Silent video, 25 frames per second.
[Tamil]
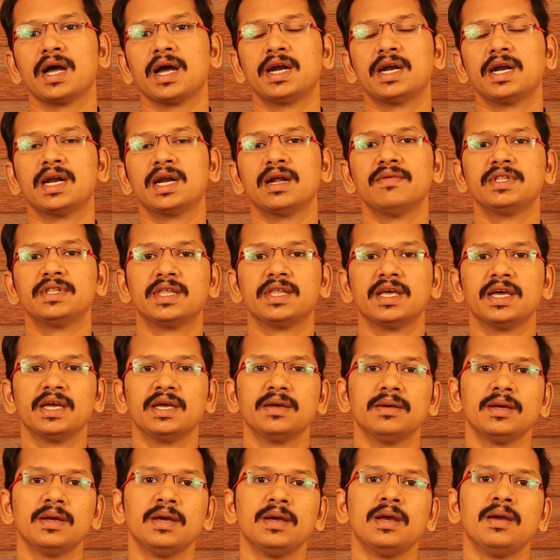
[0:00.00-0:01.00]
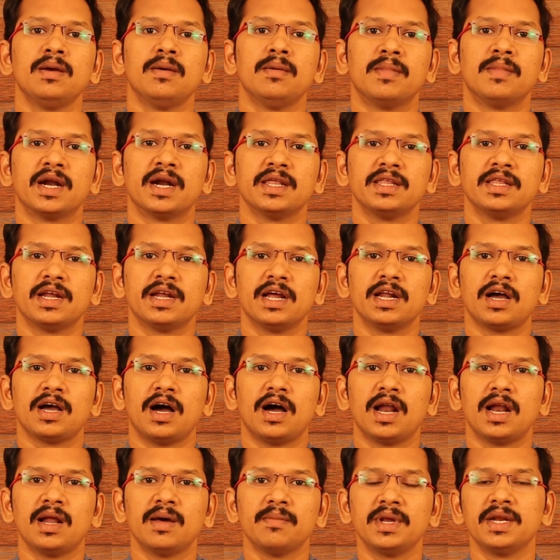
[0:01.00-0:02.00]
கற்ற வித்தை மனிதனா
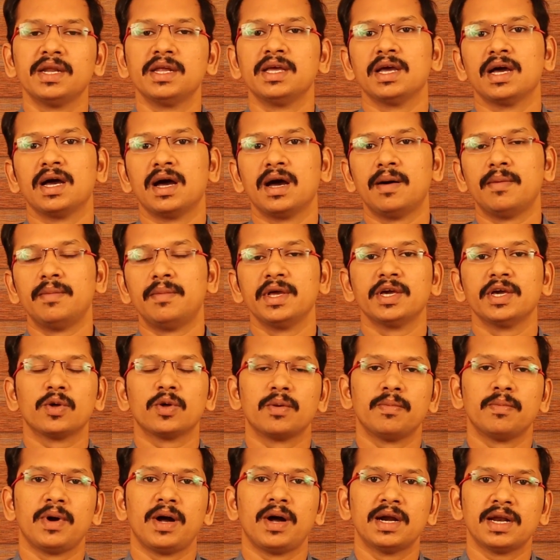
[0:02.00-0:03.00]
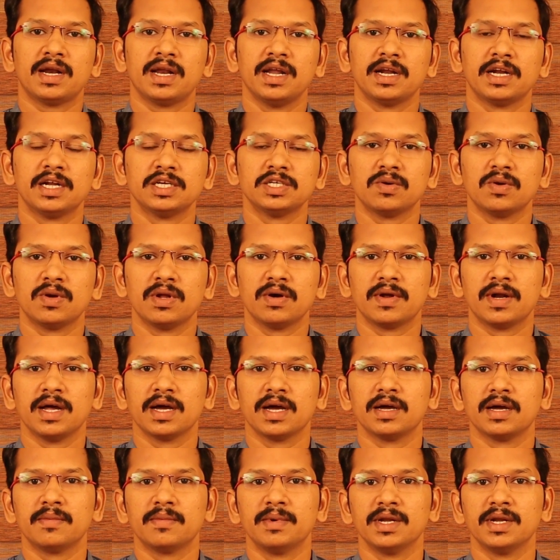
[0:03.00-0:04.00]
காலம் இனி அப்படிங்கிற ஒரு பாட்டில் என்ன சொல்ல
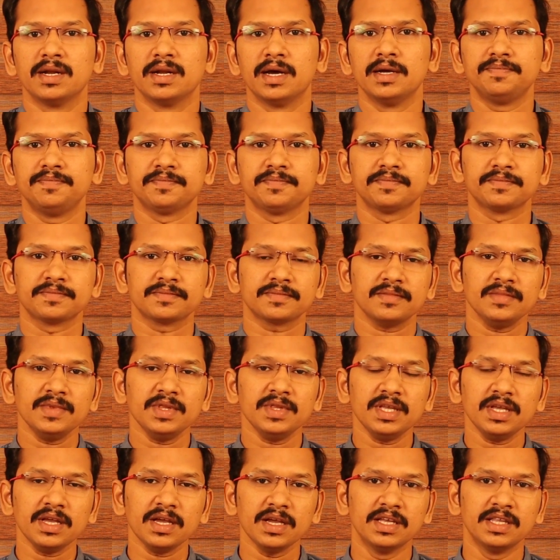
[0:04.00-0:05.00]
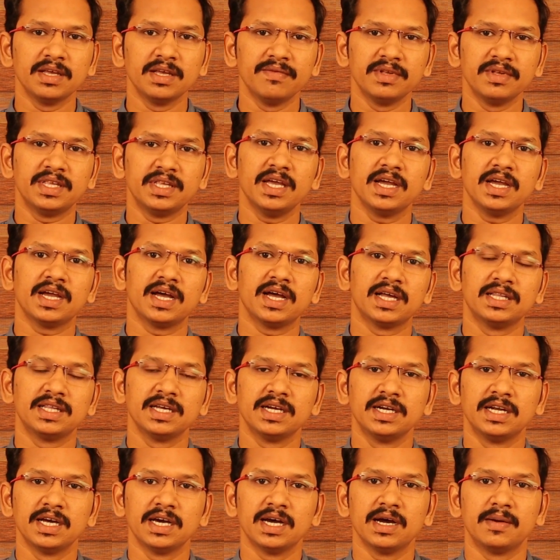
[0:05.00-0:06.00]
வராங்க அப்படின்னா இந்த வித்தையை
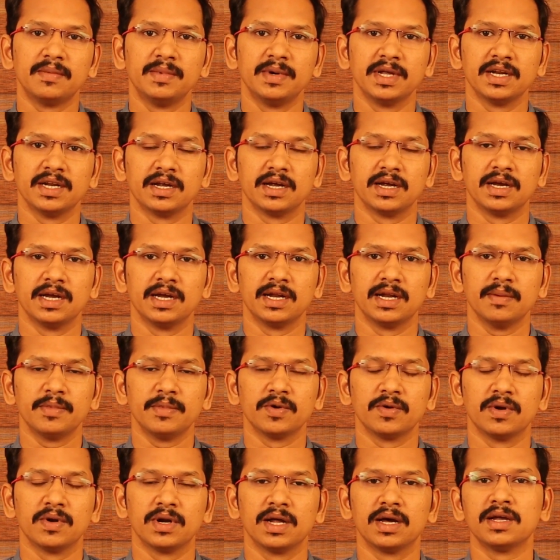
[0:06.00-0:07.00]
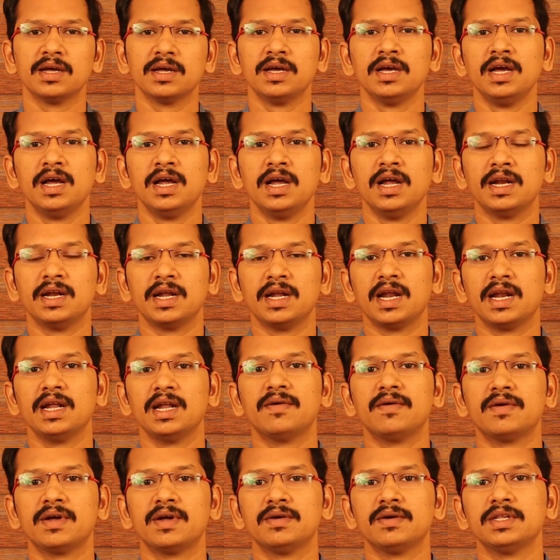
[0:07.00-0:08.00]
கற்றுக்கிட்டா அப்படின்னா என்ன பண்ணுவோன்னா
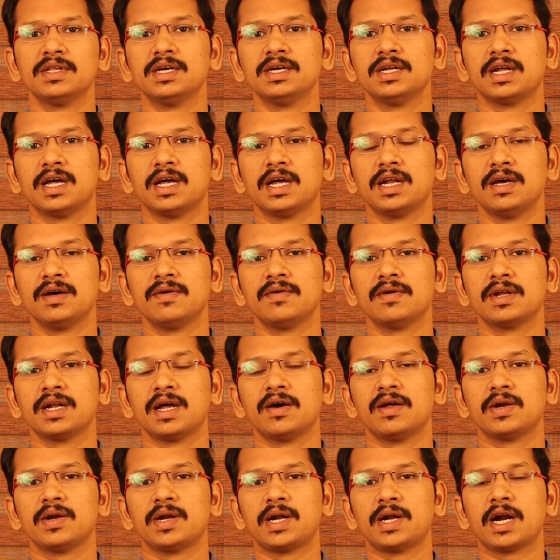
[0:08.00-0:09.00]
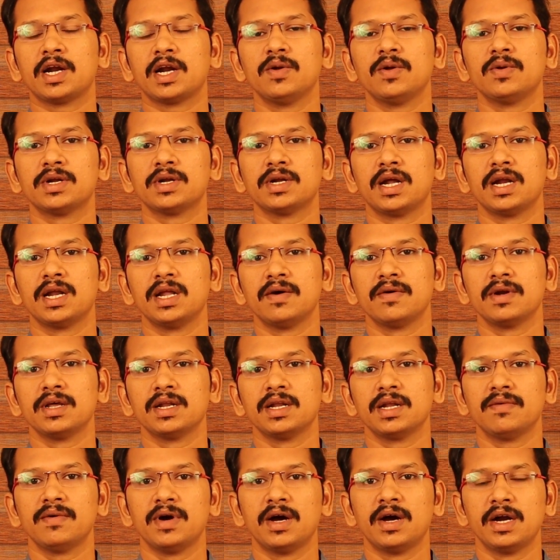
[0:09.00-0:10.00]
நல்லவனை வந்து நல்லவன் நாட்டில் உள்ள
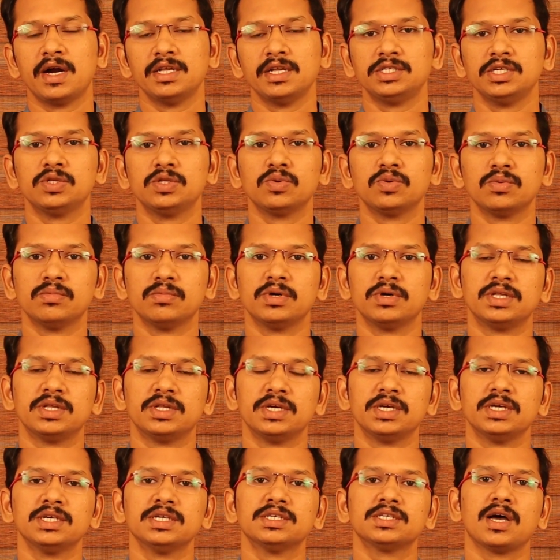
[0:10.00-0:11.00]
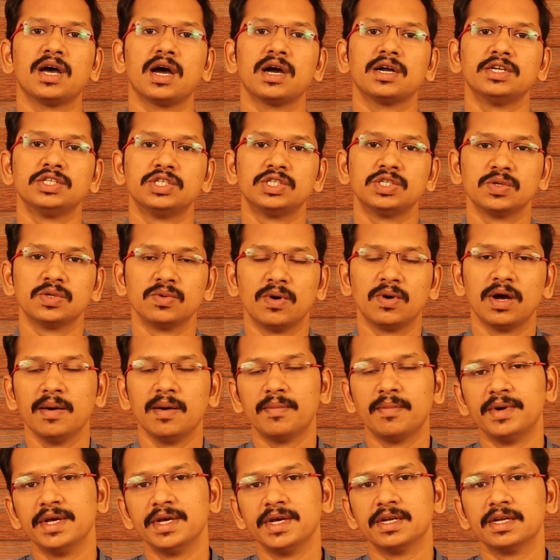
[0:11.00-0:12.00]
நல்லவங்களெல்லாம் அடித்து துன்புறுத்தி சாகடிச்சிருவான்
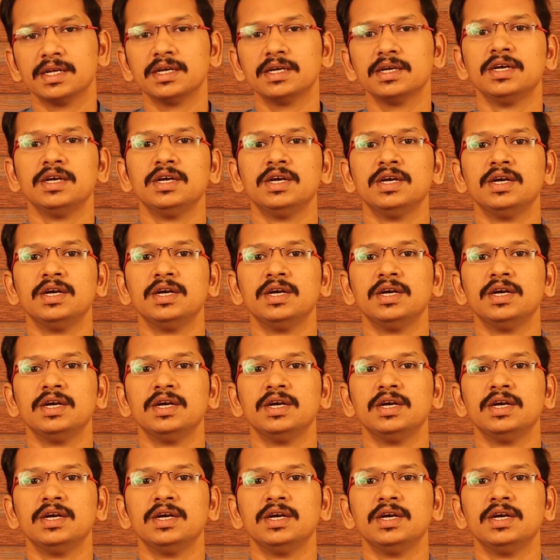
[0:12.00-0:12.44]
அப்படின்னு